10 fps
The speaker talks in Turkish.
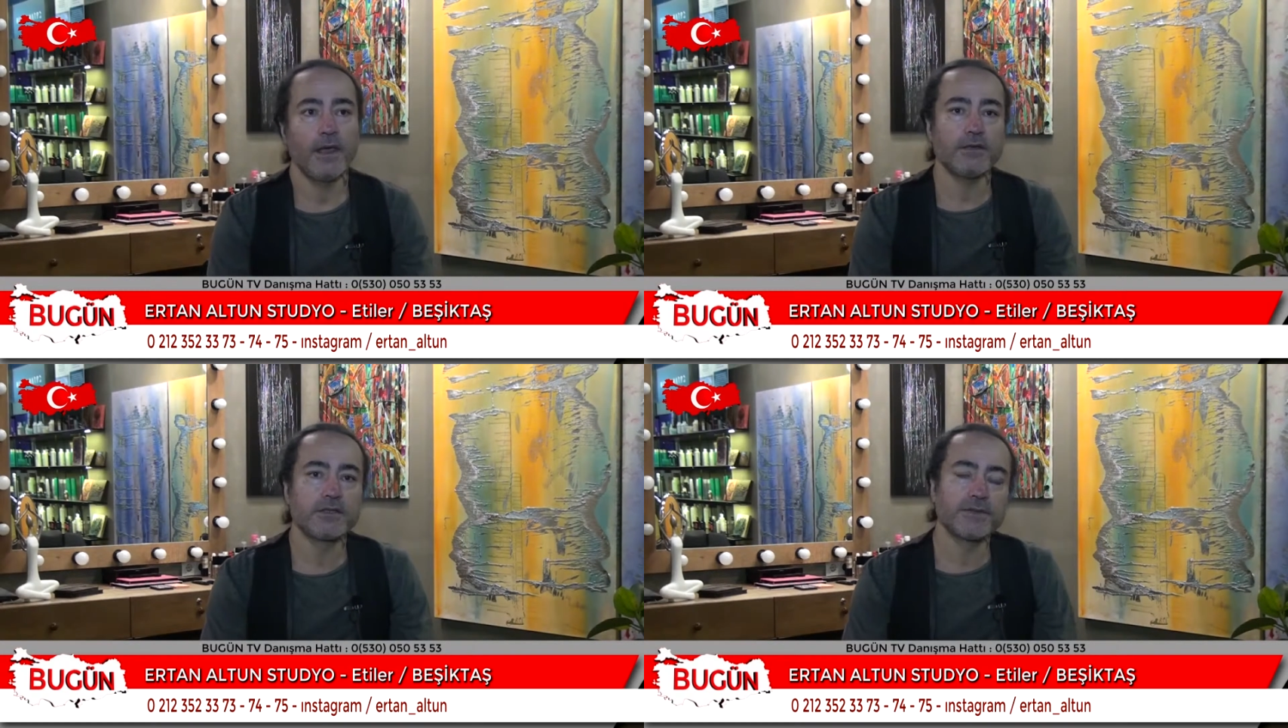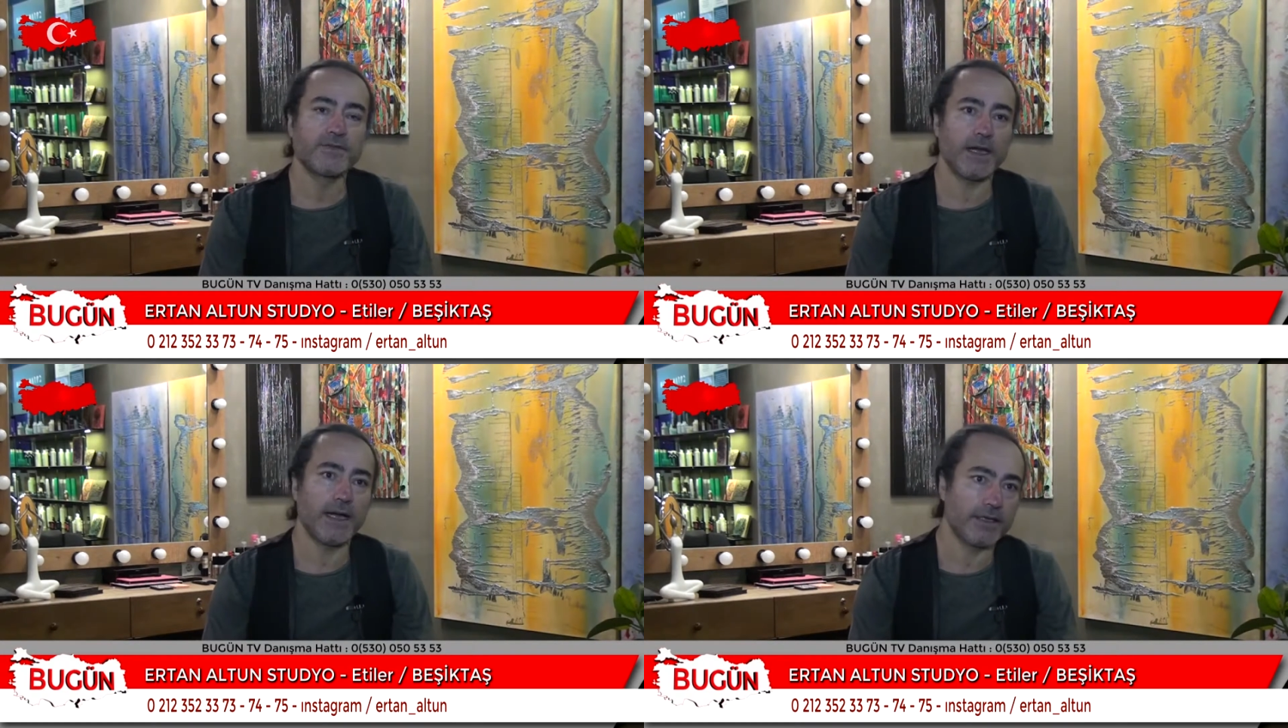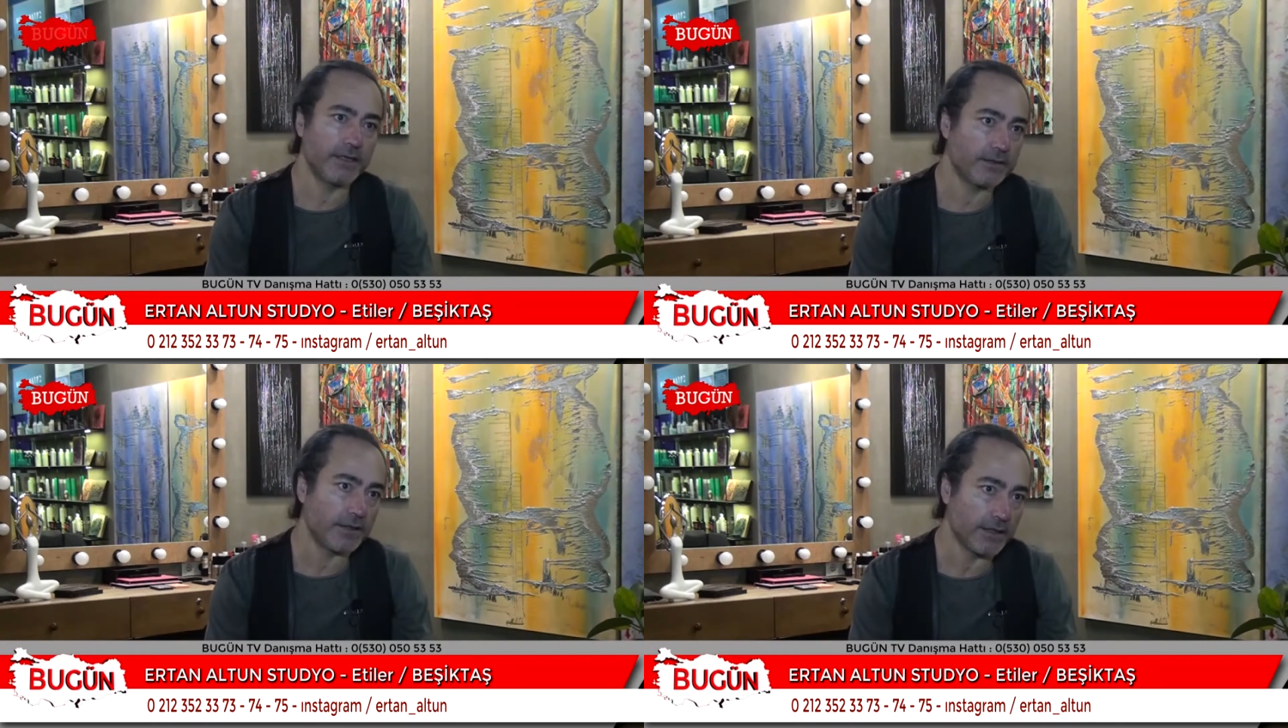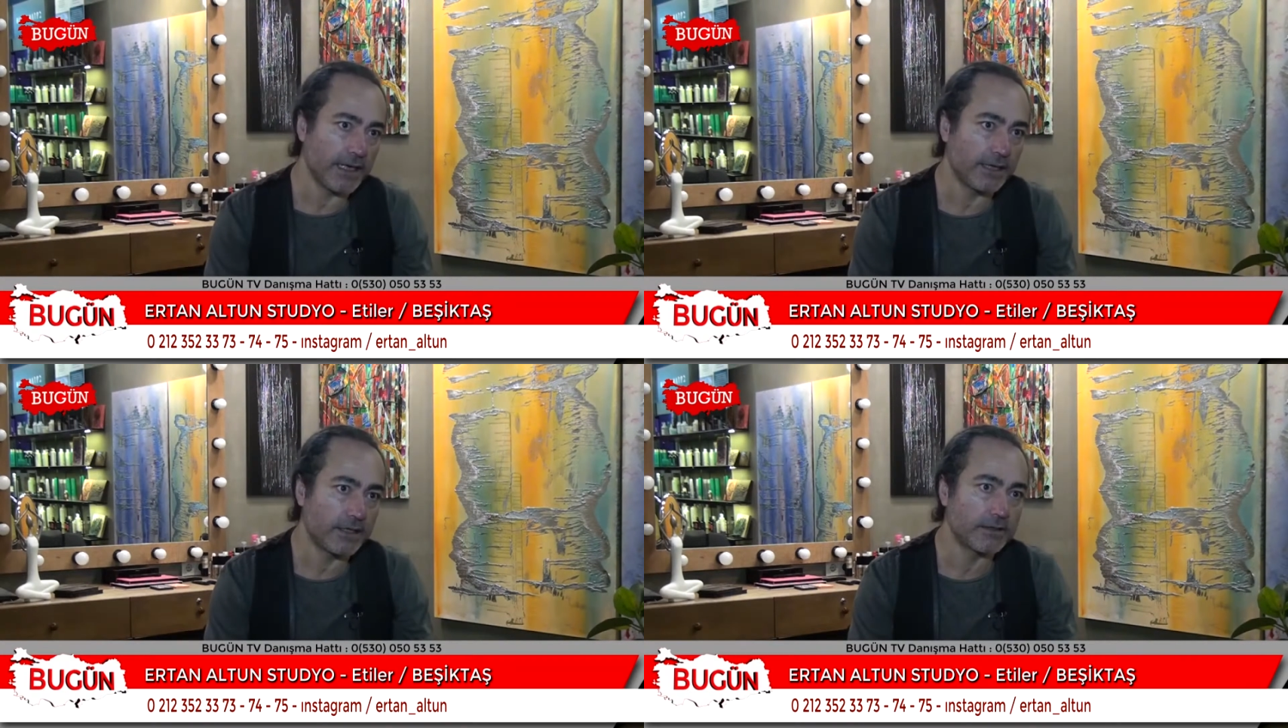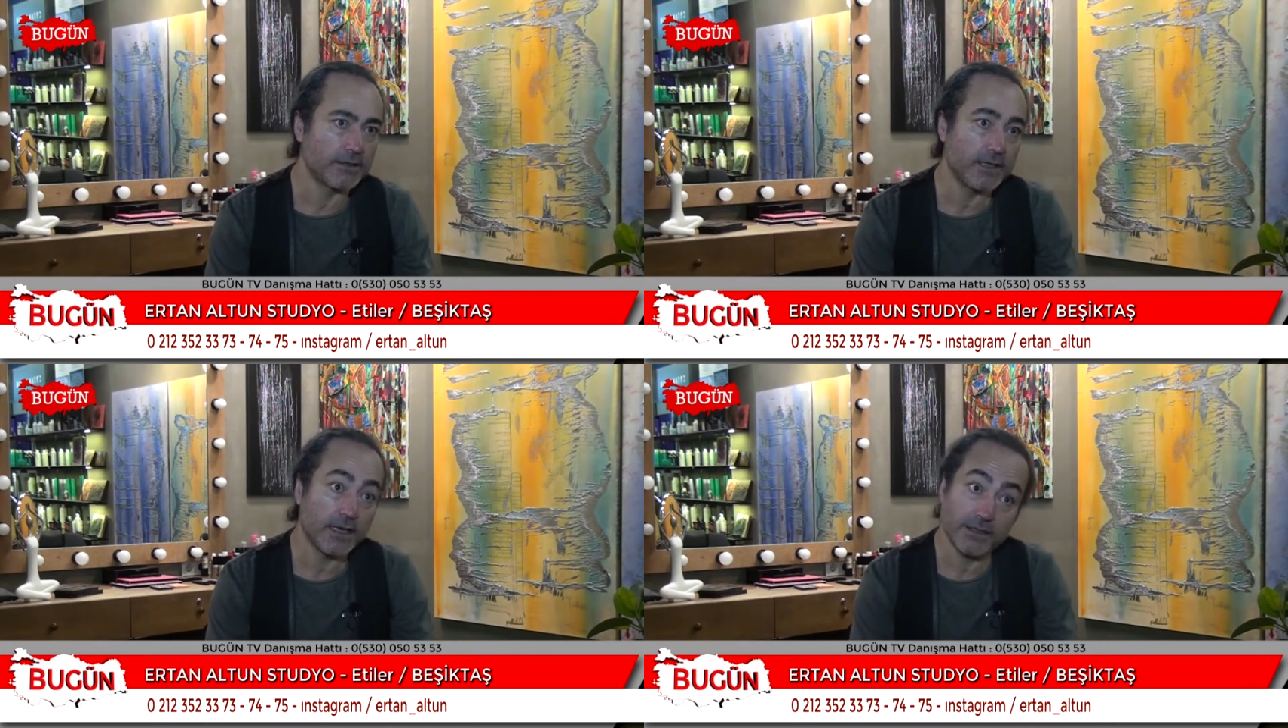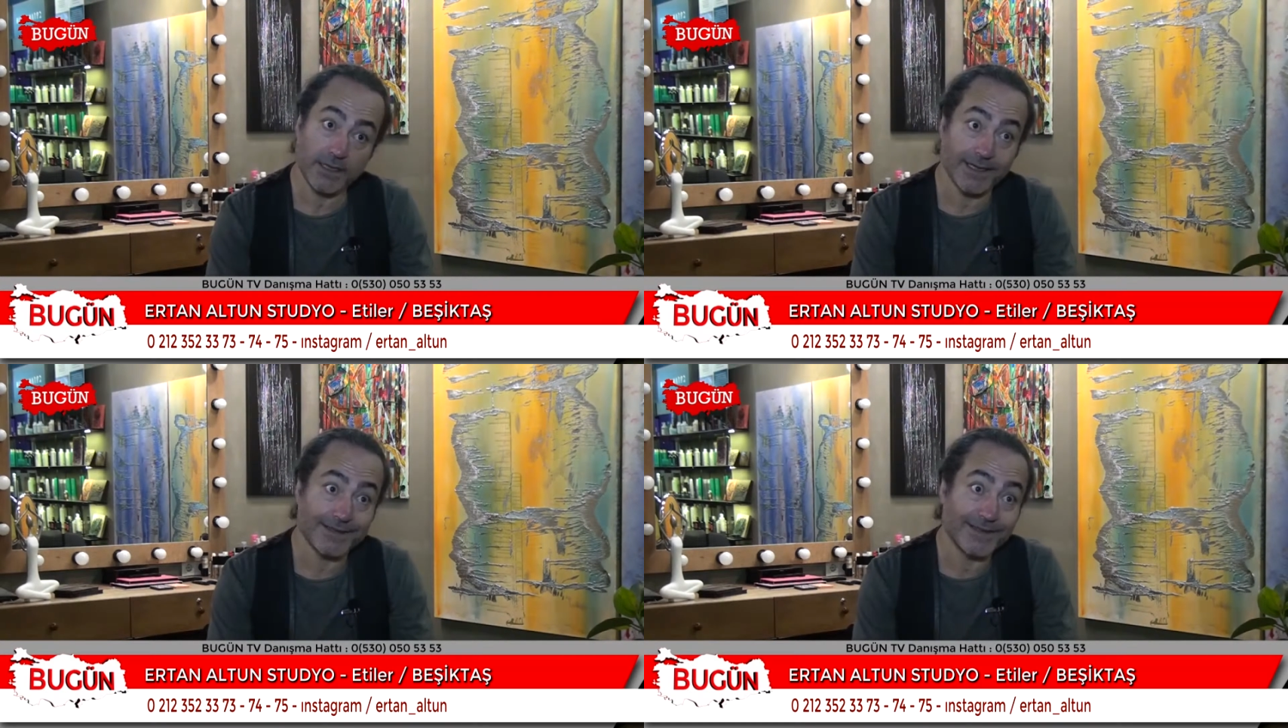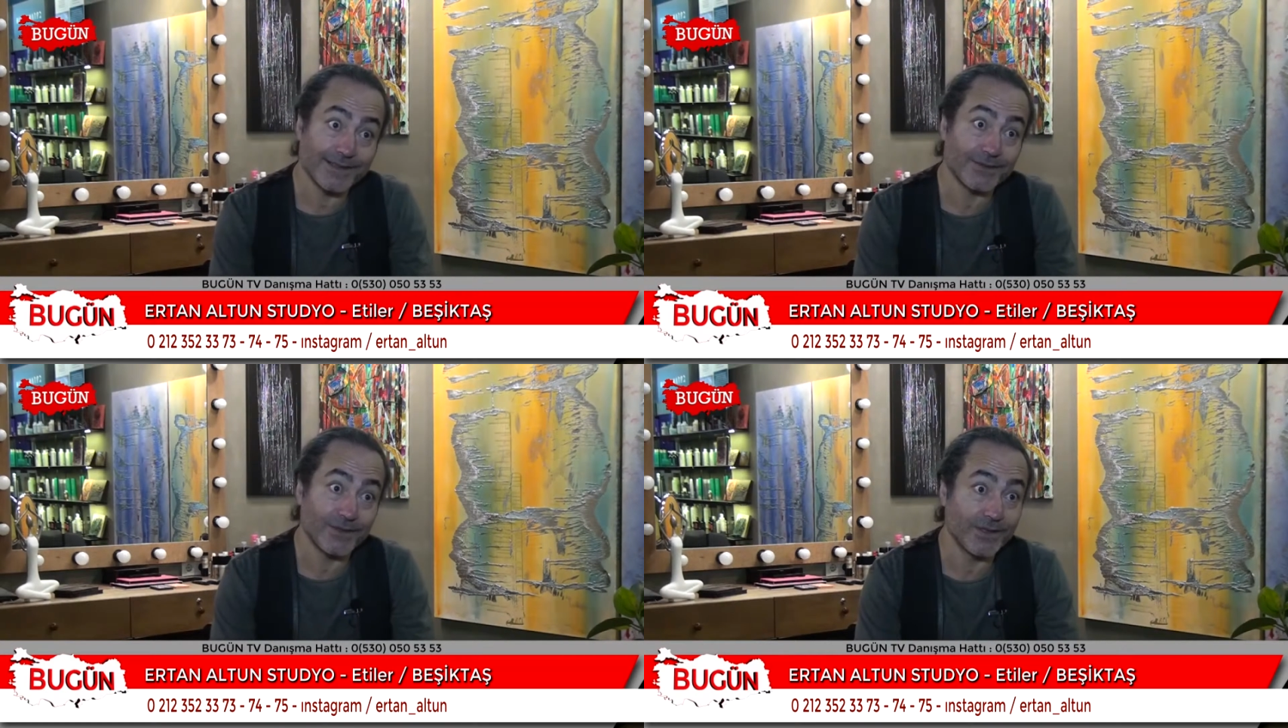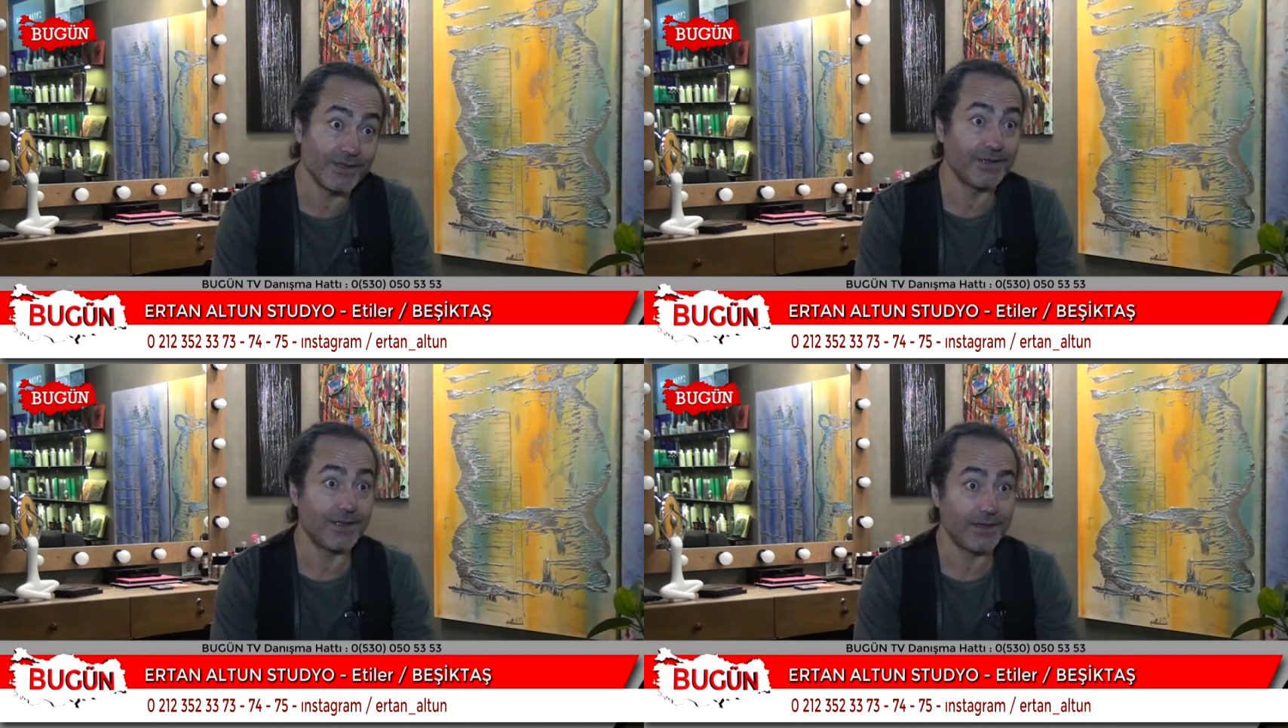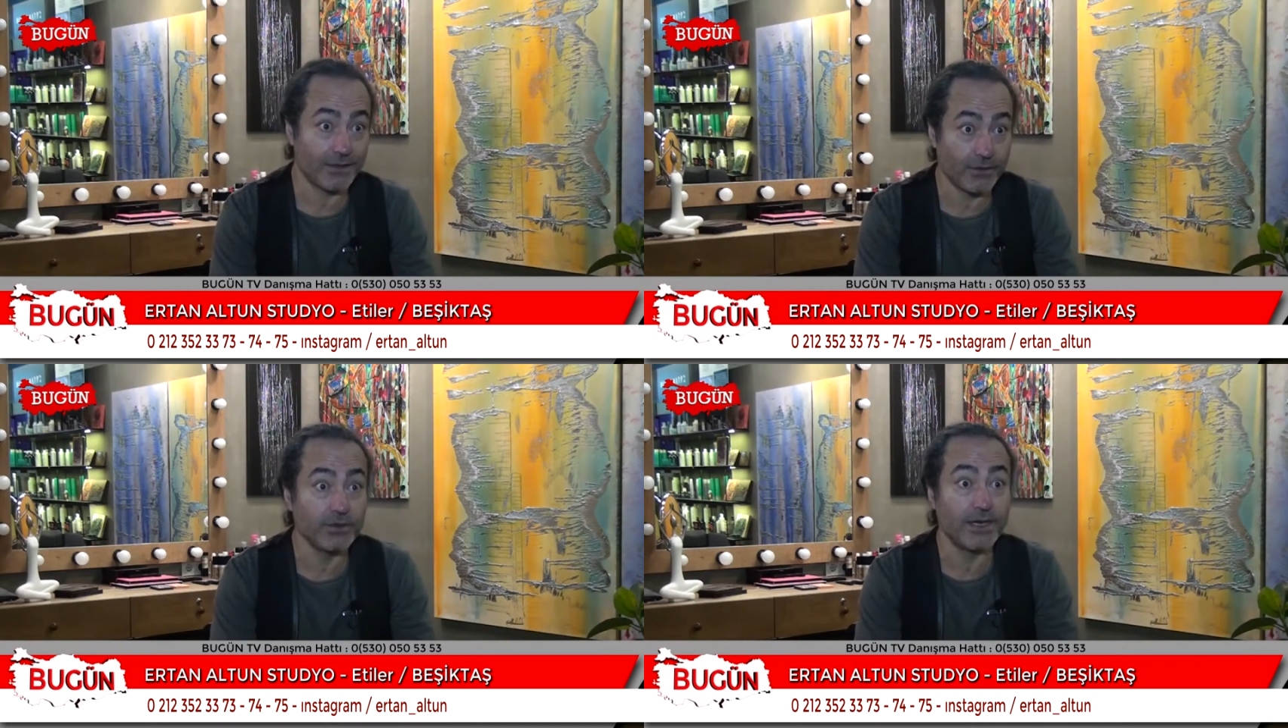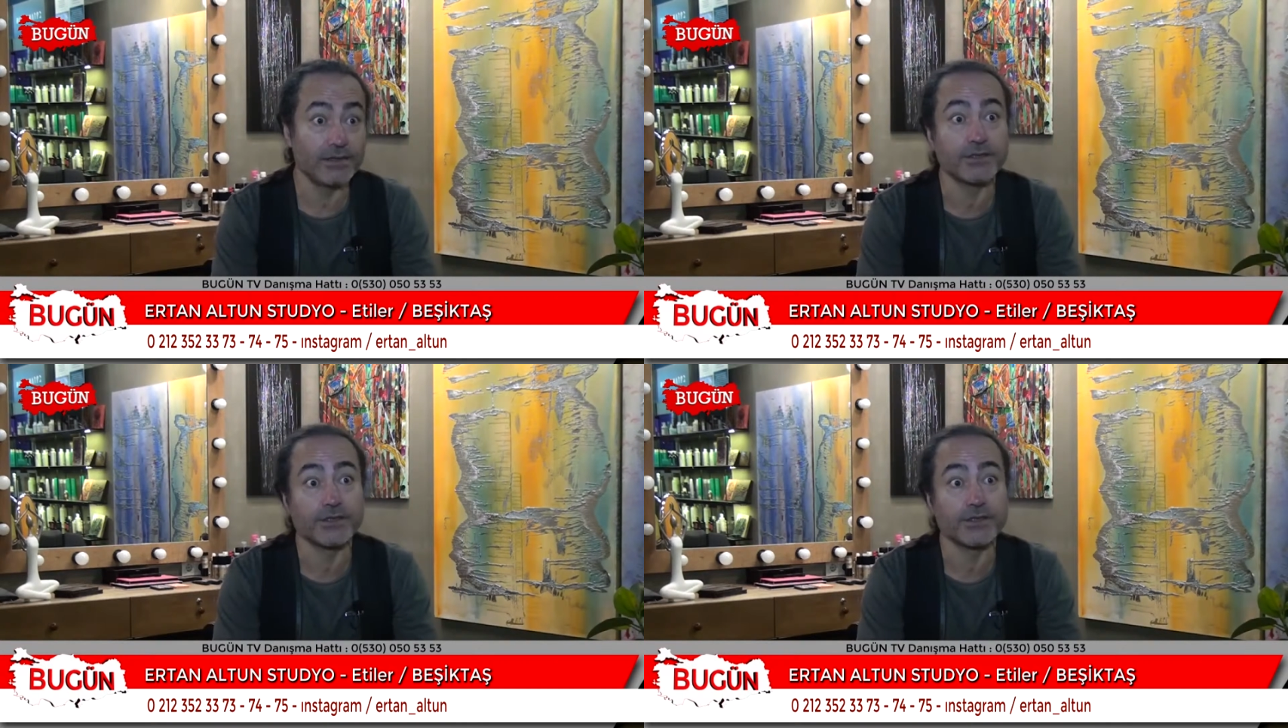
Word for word: E, sırf erkek yani kadınlar değil erkek e, Aynen. onlarla